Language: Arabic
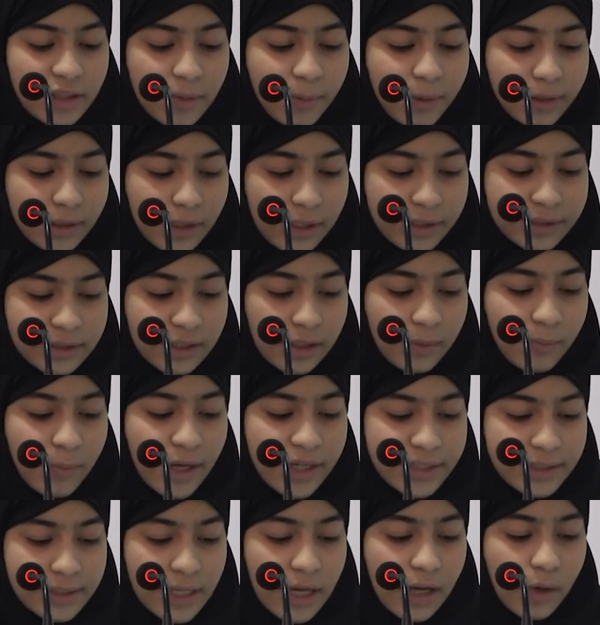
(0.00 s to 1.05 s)
بطلة
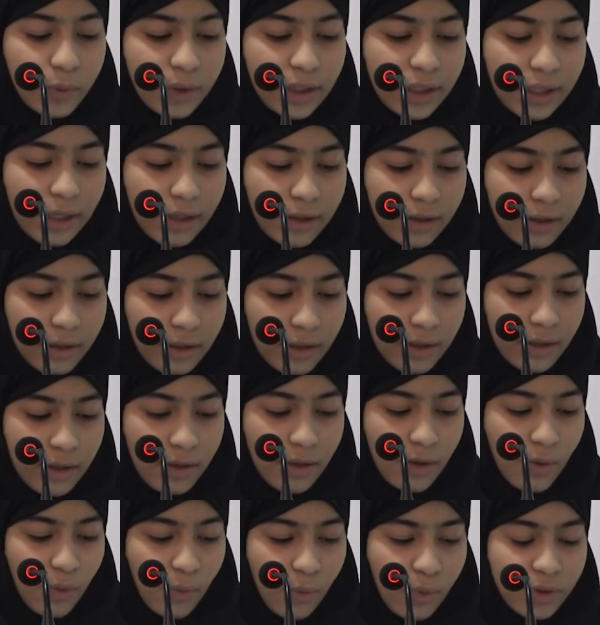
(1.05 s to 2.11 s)
مأساوية
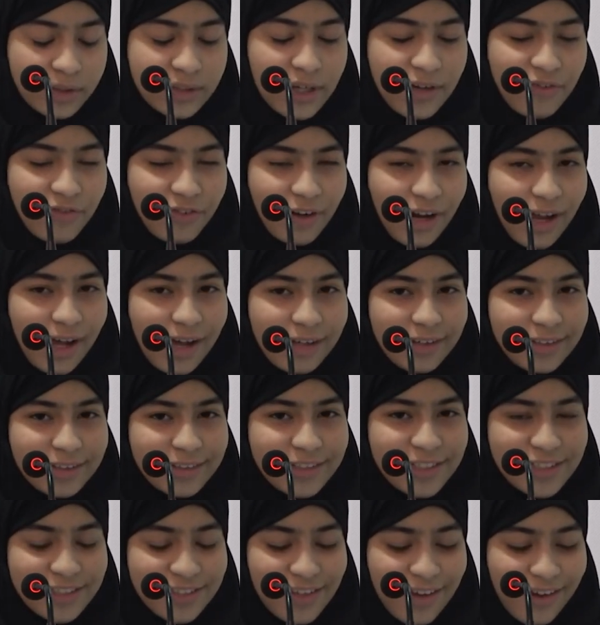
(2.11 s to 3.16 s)
وتفرح
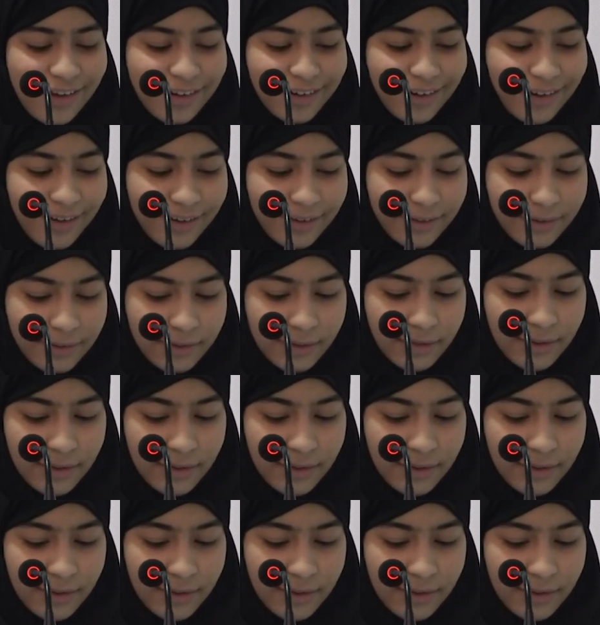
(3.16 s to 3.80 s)
لانتصارها